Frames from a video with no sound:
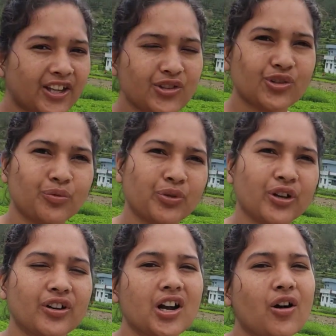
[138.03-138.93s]
जो
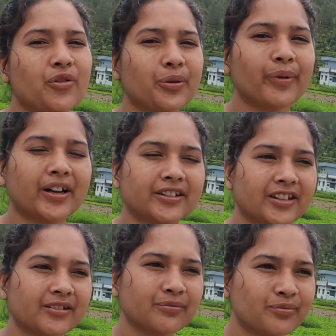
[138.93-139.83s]
भी है गांव की बात
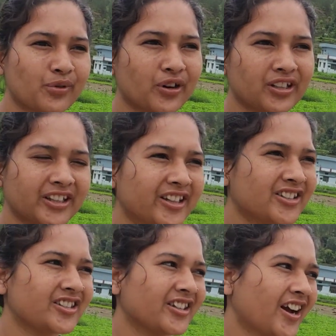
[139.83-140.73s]
ना बहुत ही
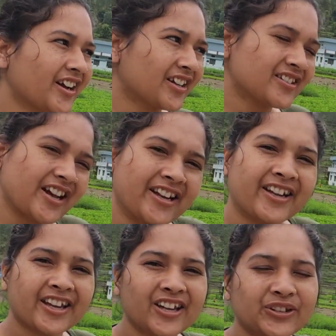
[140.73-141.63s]
अच्छी है यहाँ के
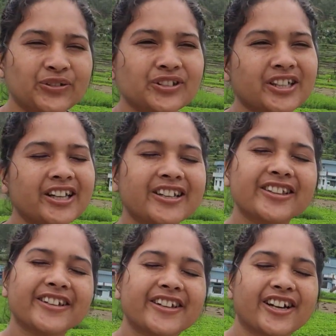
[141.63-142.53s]
सारे खेतों से ना
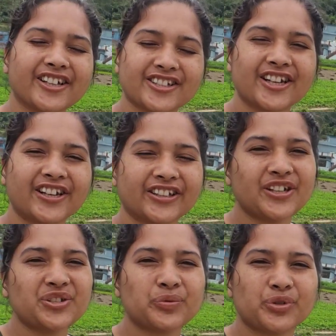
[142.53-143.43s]
इतनी अच्छा
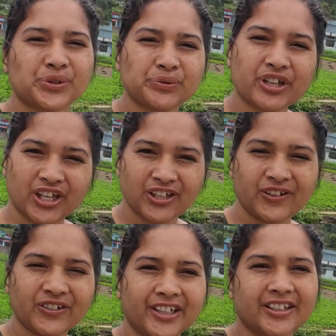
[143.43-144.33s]
लगता है ना सुबह सुबह
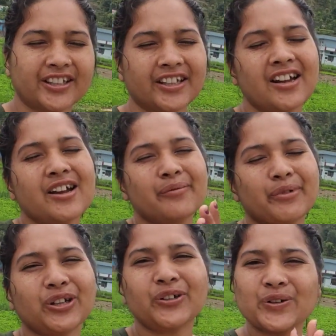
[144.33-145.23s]
खेत को देखते ना
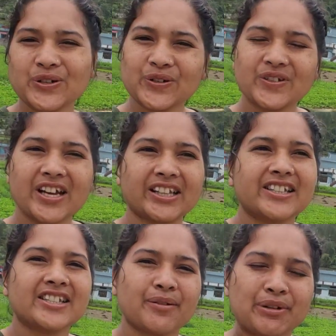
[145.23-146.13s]
मन खुश हो जाती
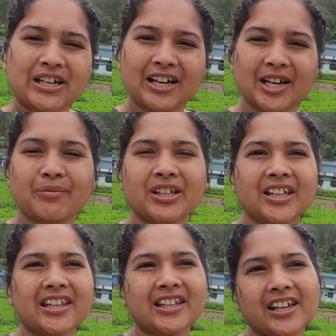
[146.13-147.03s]
है जैसे अपने घर में
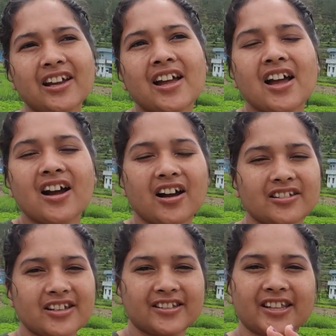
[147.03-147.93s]
देखते थे ना
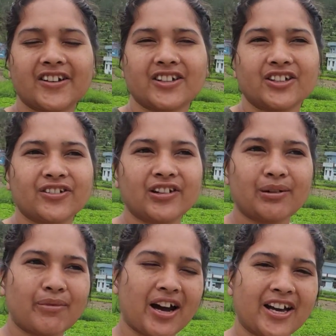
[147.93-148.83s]
आज जैसे दरवाज़ा
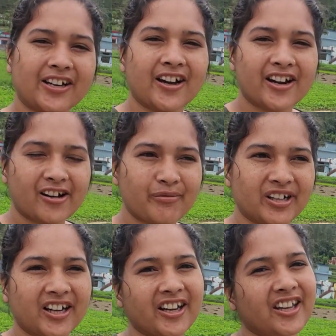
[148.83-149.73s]
खोला बाहर हरा
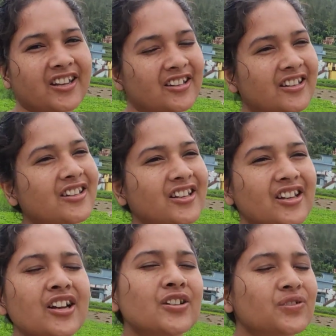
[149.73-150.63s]
भरा खेत देख
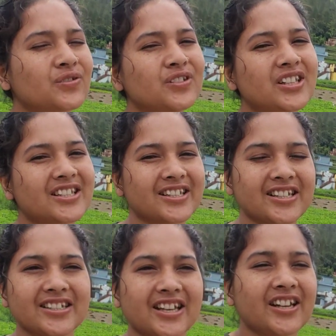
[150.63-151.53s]
के सुंदर सा
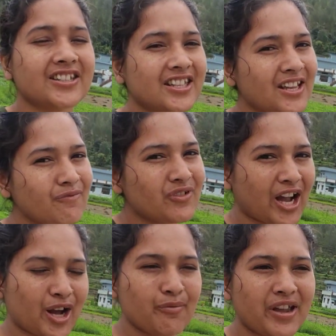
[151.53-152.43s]
नज़ारा सेम
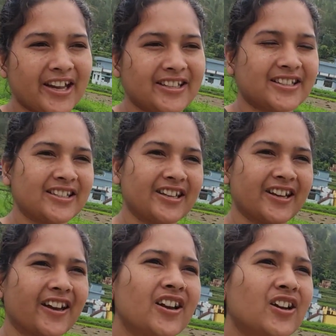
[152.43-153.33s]
यहाँ भी ऐसी ही है